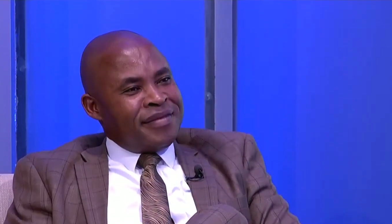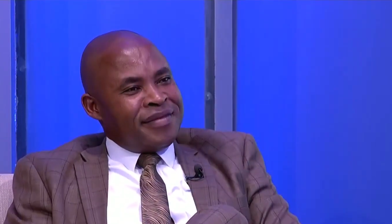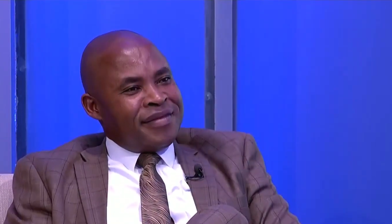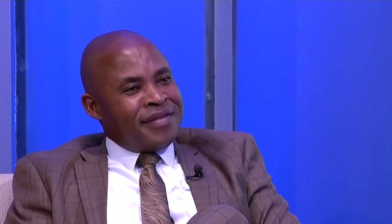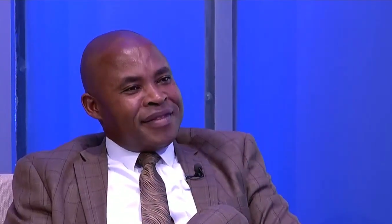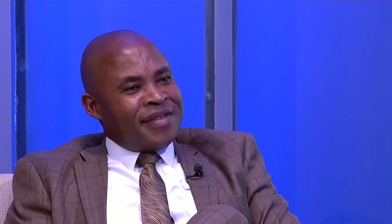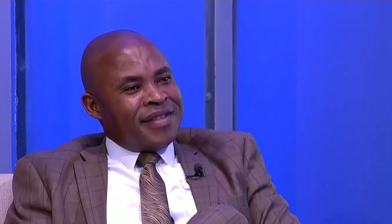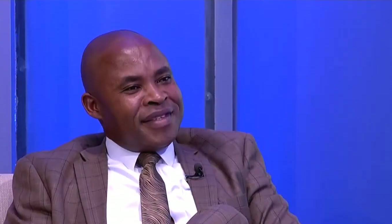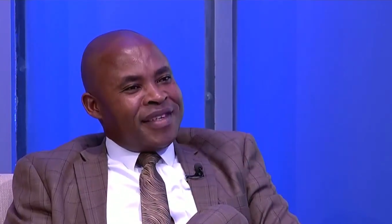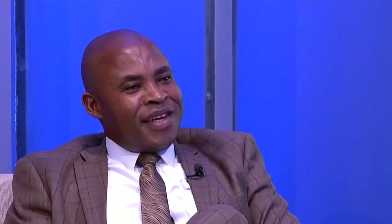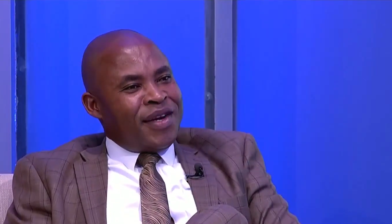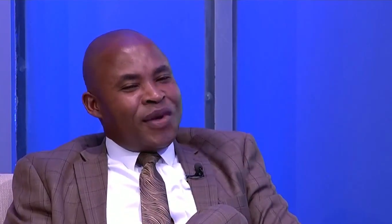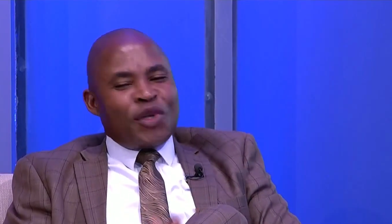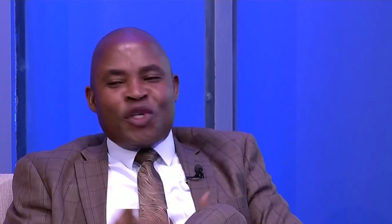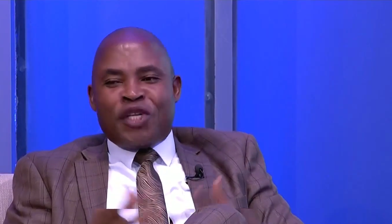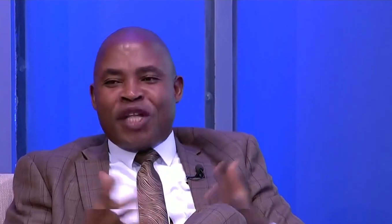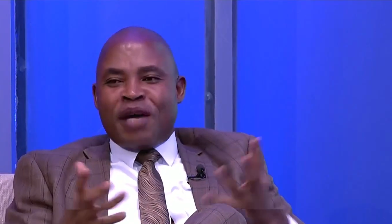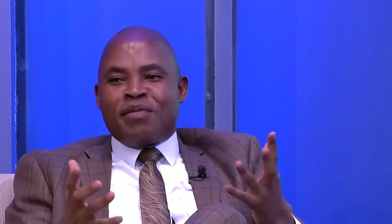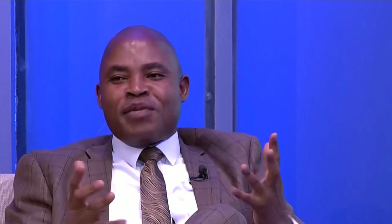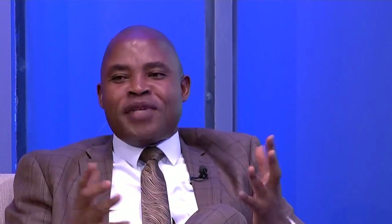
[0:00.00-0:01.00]
Oh, e
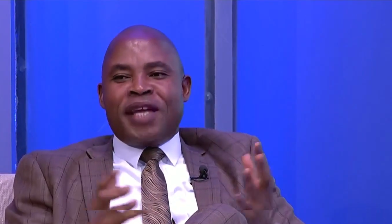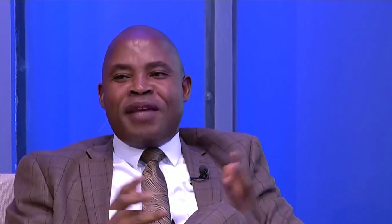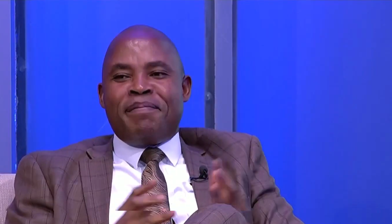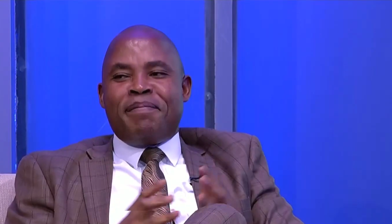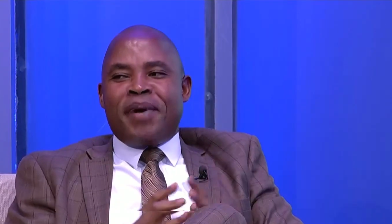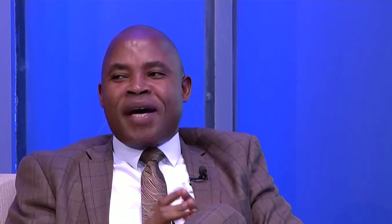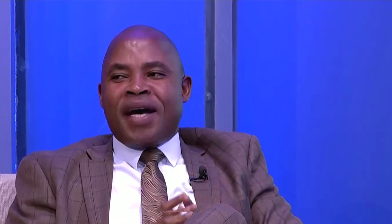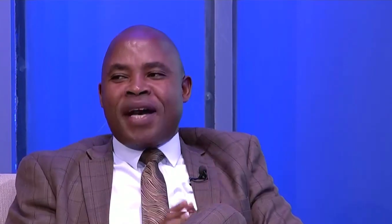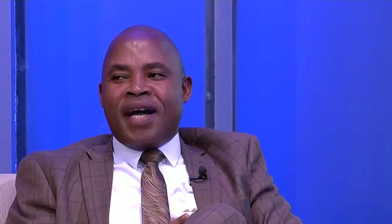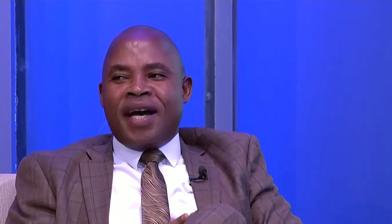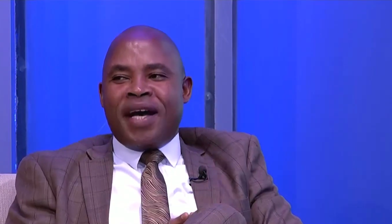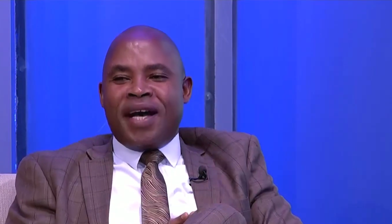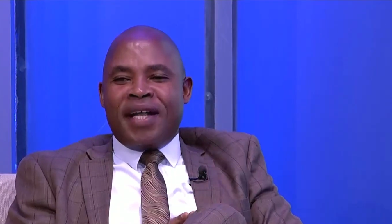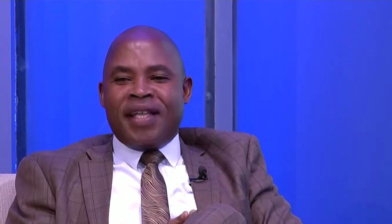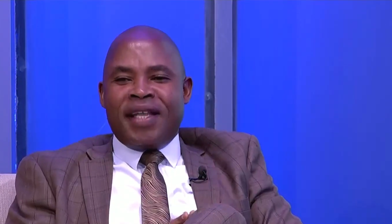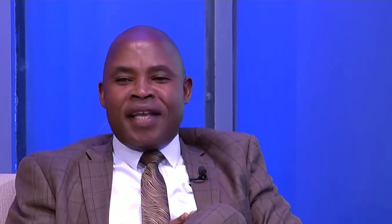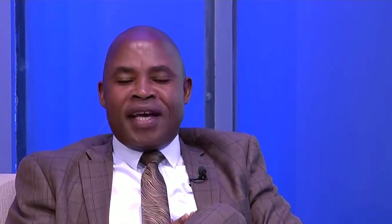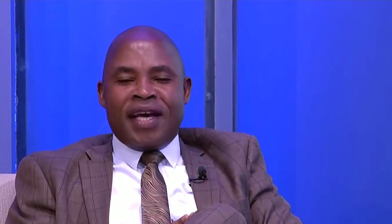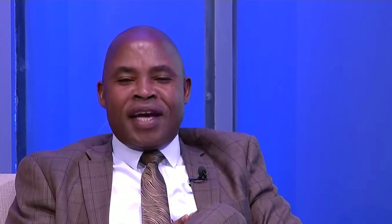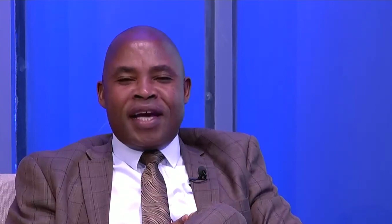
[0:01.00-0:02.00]
nós estamos aí para,
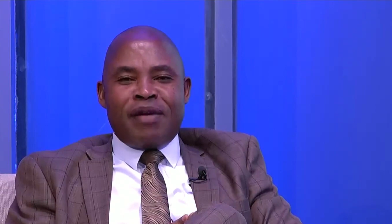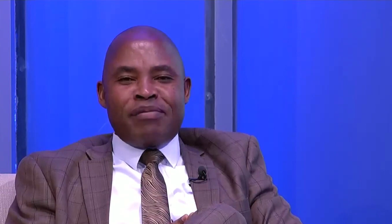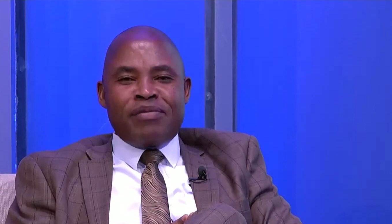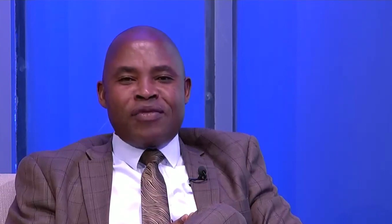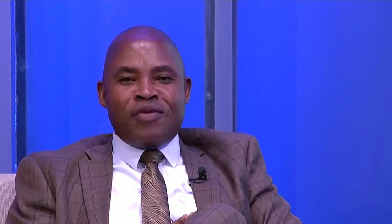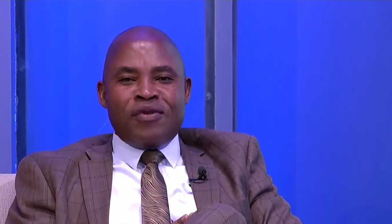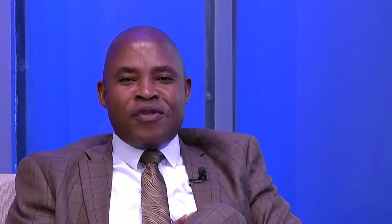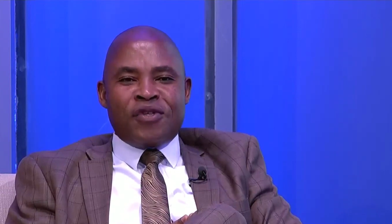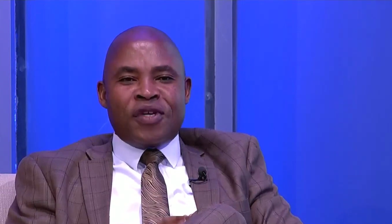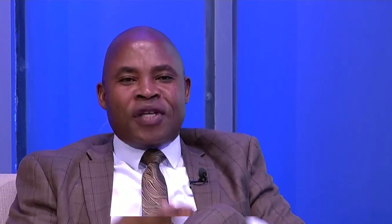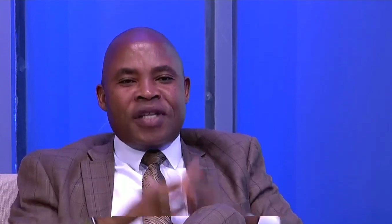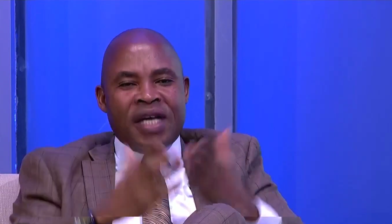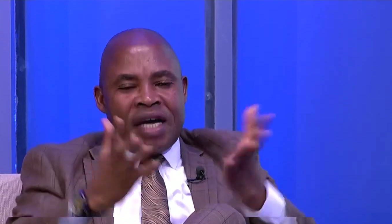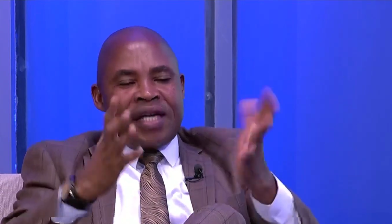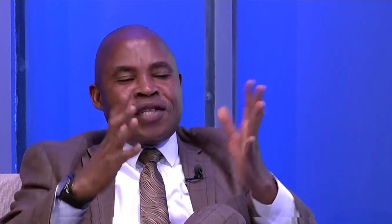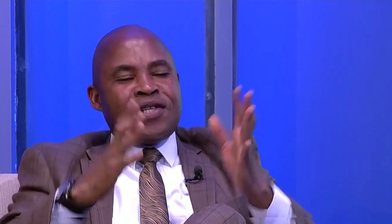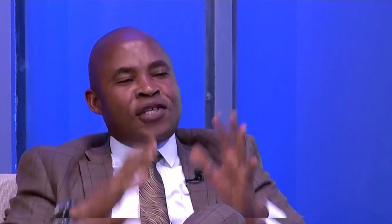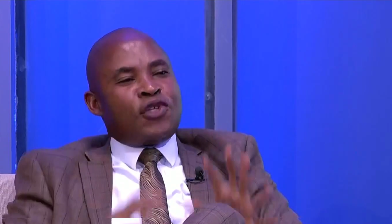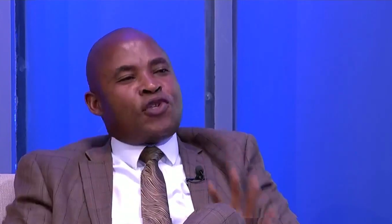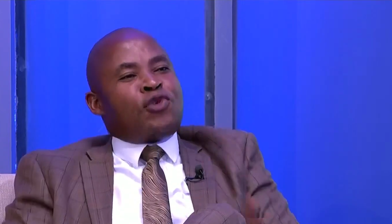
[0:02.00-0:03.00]
digamos,
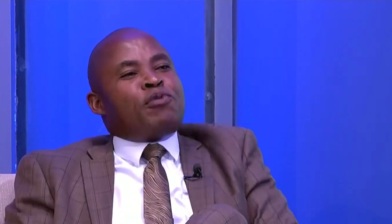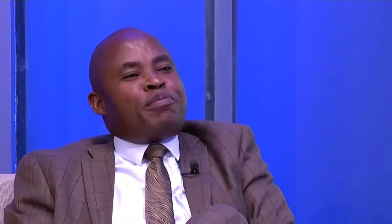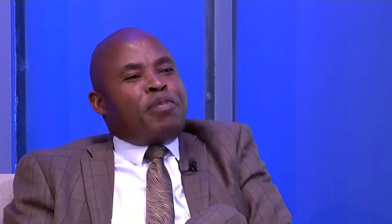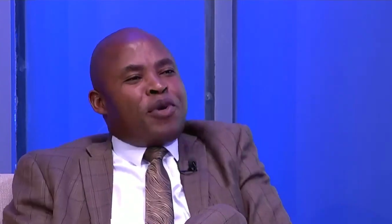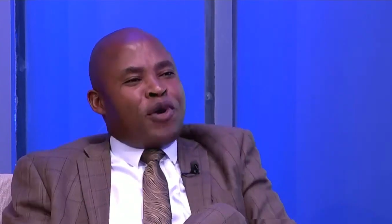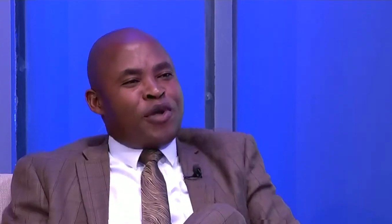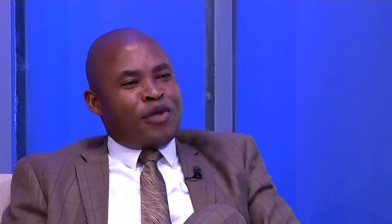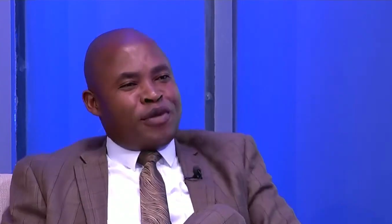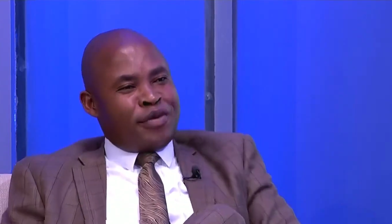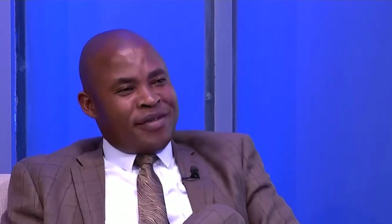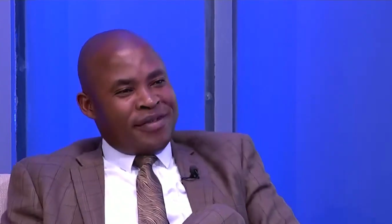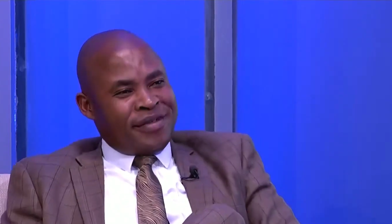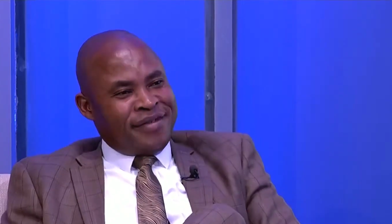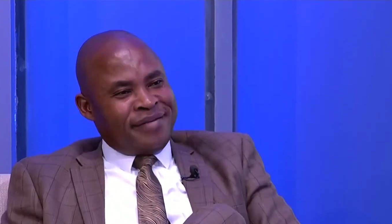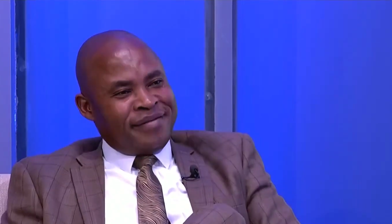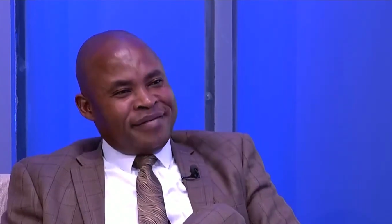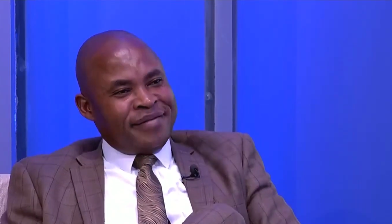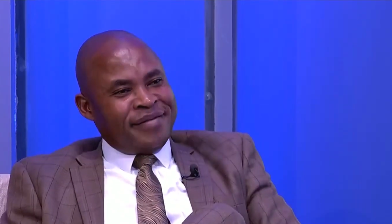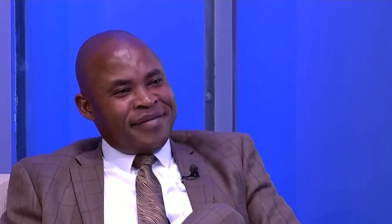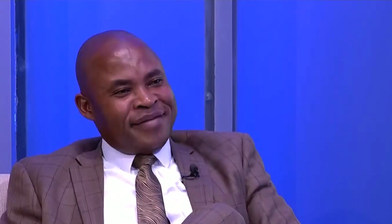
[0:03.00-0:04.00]
dar esse suporte.
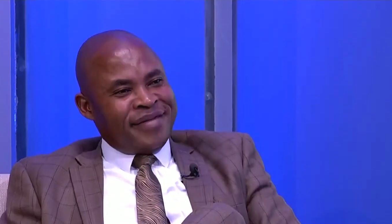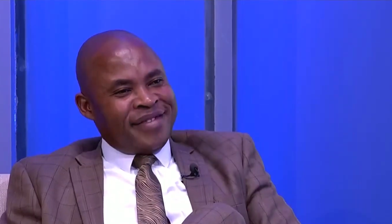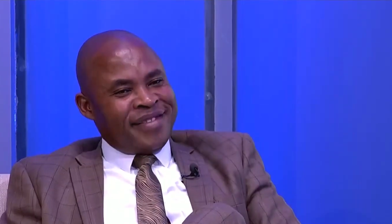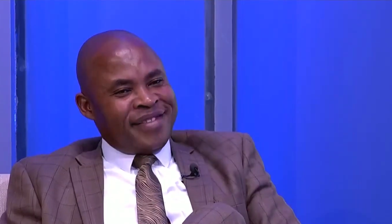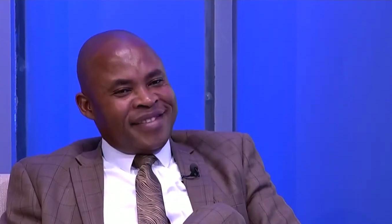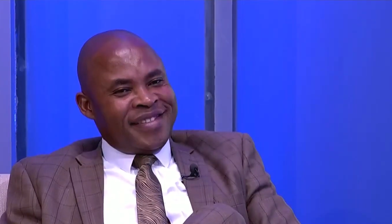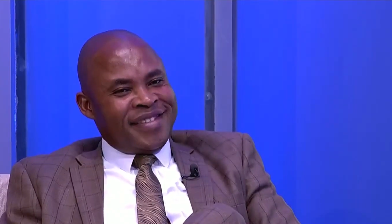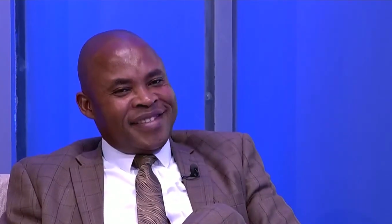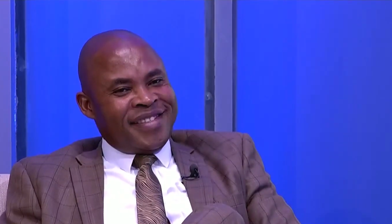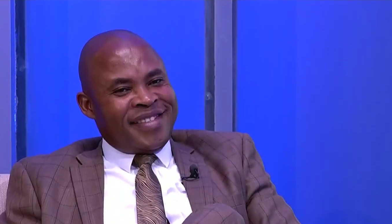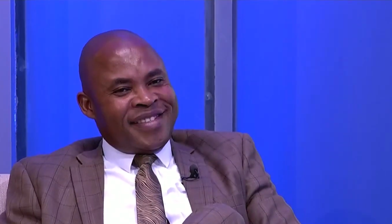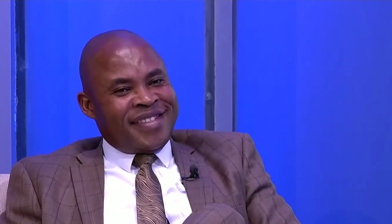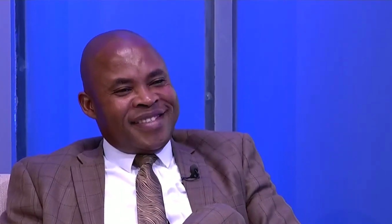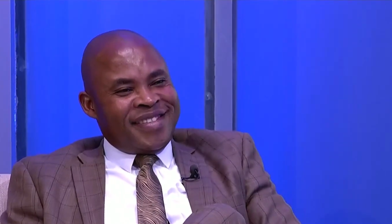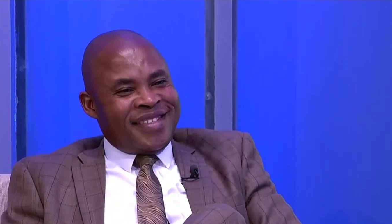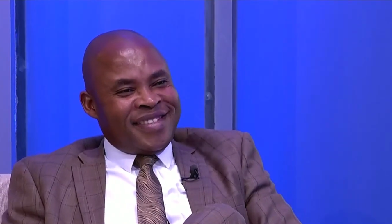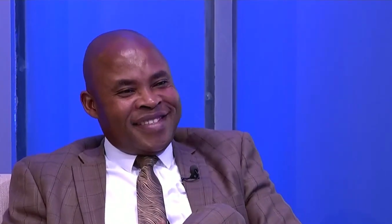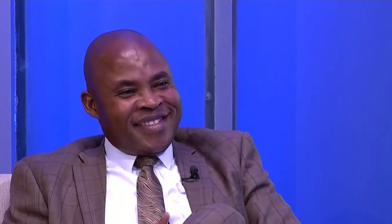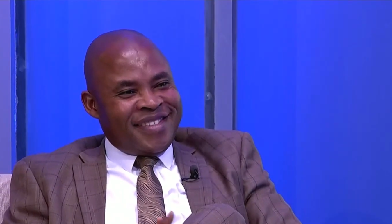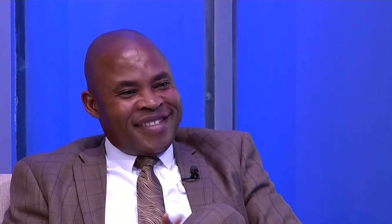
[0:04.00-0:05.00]
Muito
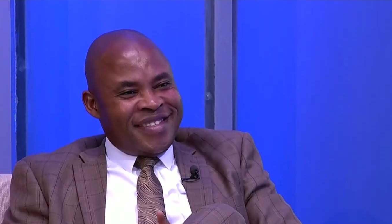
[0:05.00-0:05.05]
bem.